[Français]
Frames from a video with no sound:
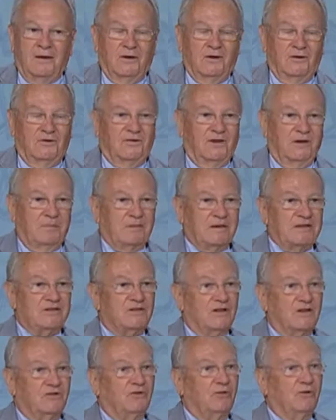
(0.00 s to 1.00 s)
Cette
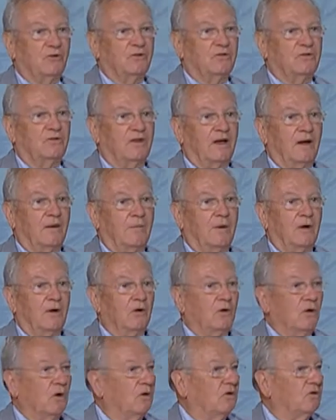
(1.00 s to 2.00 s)
prestation de serment
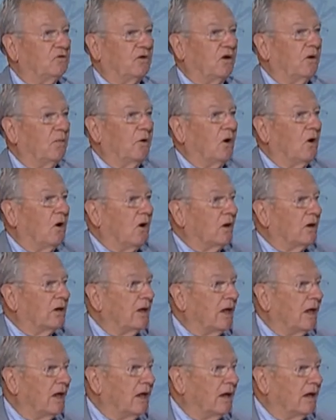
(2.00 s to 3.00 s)
ne ressemble en
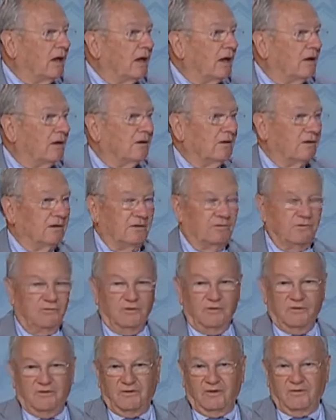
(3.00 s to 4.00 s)
rien, il
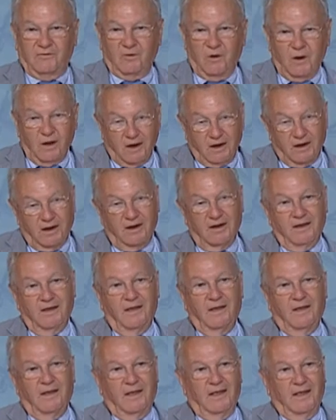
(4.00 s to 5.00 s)
faut le savoir,
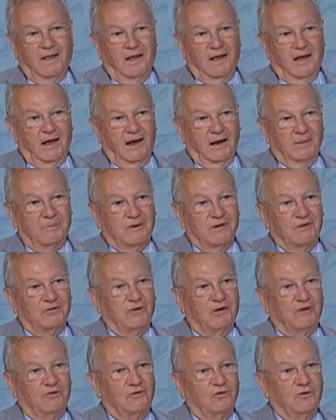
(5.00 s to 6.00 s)
à la
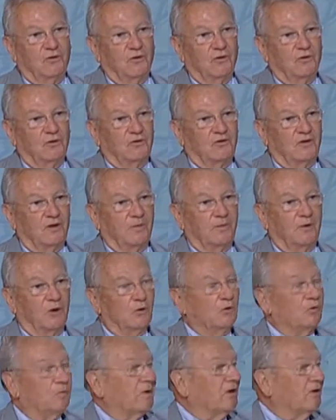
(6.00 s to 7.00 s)
prestation de
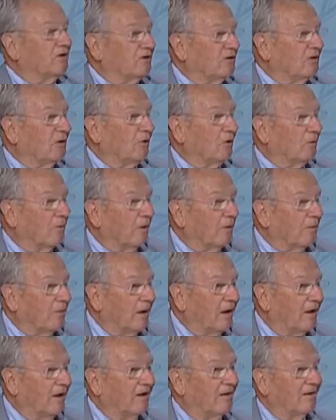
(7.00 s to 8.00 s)
serment du président
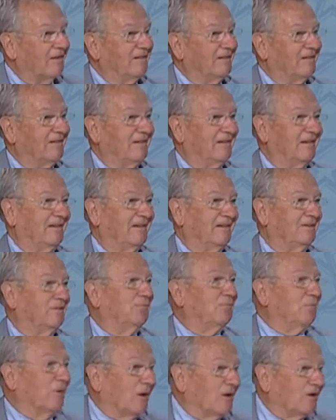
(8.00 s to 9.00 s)
Obama,
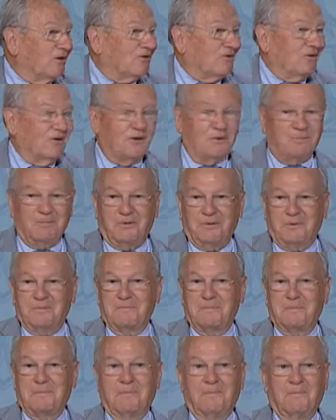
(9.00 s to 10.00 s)
par exemple.
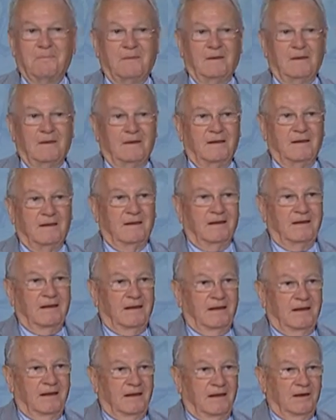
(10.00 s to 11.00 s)

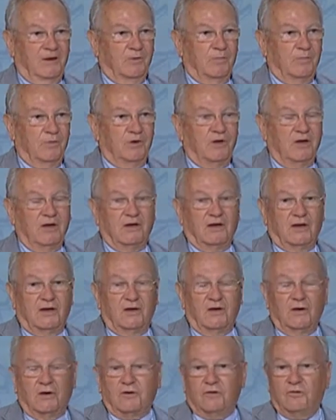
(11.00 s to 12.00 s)
Et on peut dire
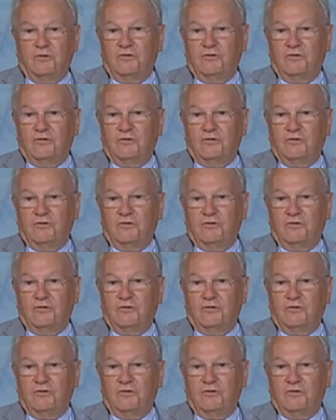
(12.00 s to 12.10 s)
d'ailleurs que